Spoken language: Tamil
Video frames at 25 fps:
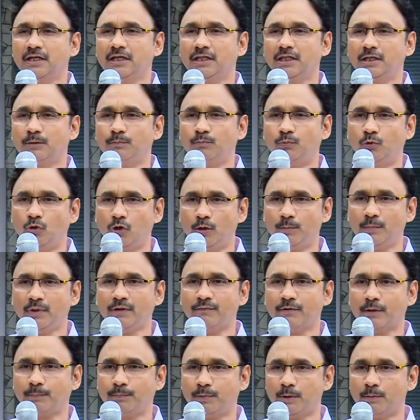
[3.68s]
இந்த
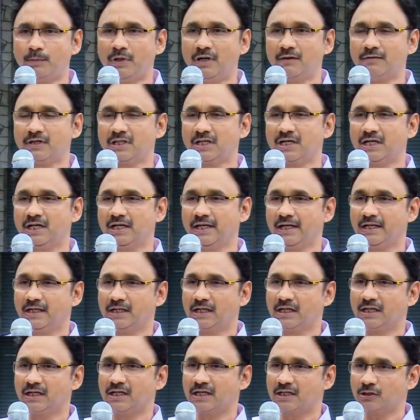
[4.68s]
பூமி வெப்பமாகிறதுனால
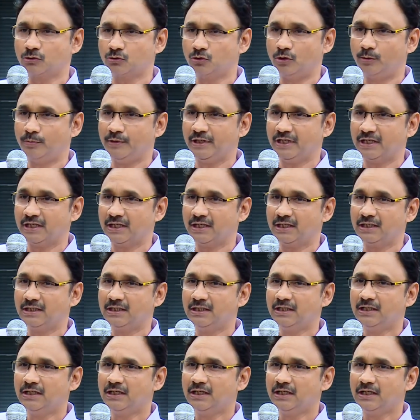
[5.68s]
என்னென்ன நடக்கும் அப்படின்னா
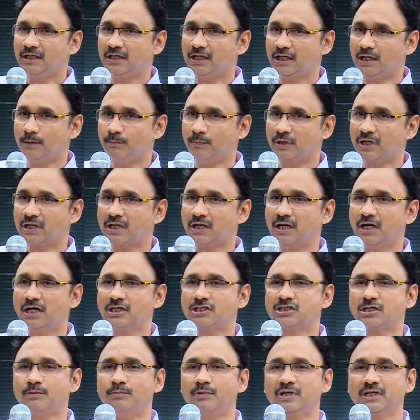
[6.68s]
நம்ம
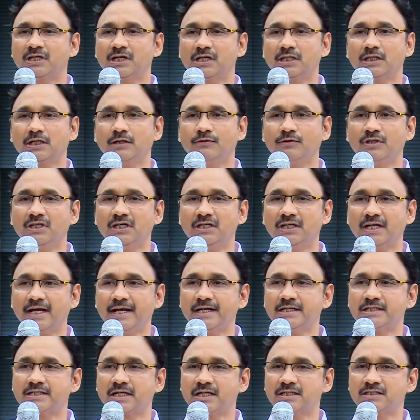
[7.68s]
காற்று மண்டலத்தில் வந்து
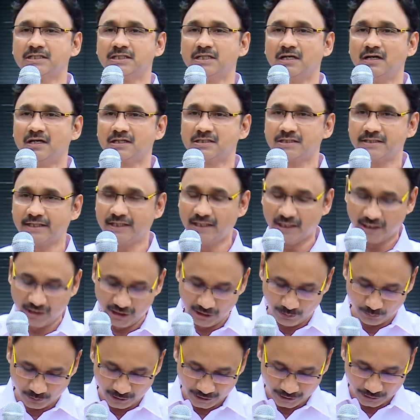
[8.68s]
நைட்ரஜன் ஆக்சைடு
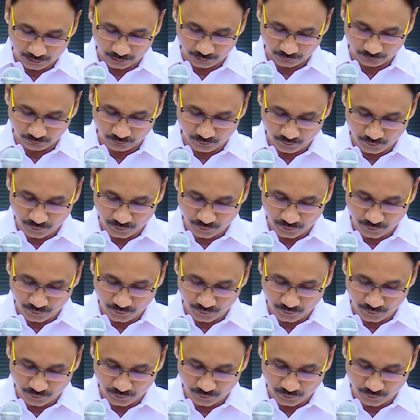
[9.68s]
அதிகமாயிரும்